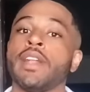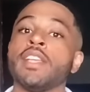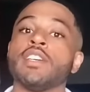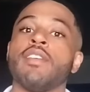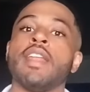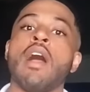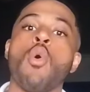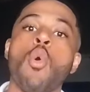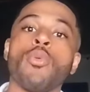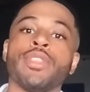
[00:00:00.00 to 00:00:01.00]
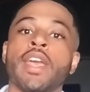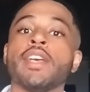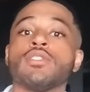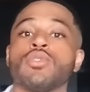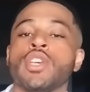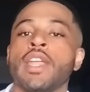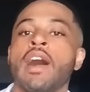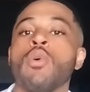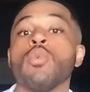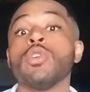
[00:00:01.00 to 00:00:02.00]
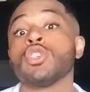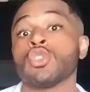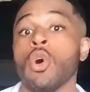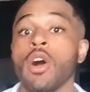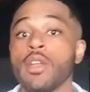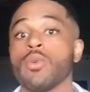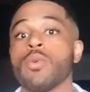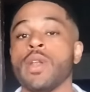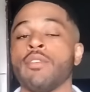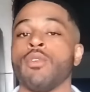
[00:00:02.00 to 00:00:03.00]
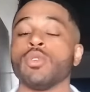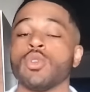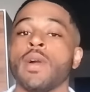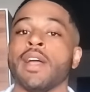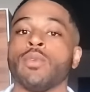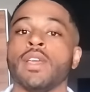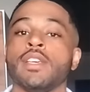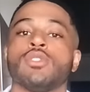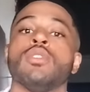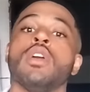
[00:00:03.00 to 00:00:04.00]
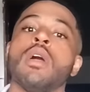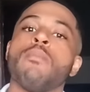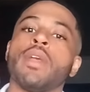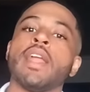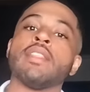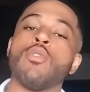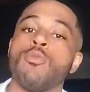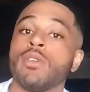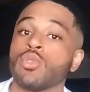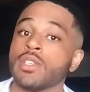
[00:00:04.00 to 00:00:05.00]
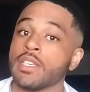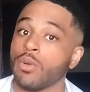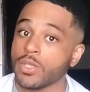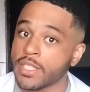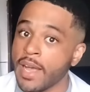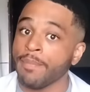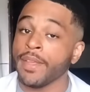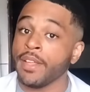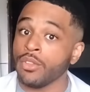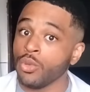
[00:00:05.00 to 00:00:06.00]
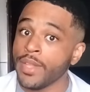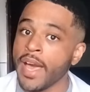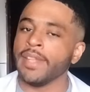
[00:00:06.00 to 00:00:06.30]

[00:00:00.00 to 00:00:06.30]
avaliar o contexto geral, o histórico que levou o seu gato a isso, porque ele não começou a se coçar do nada,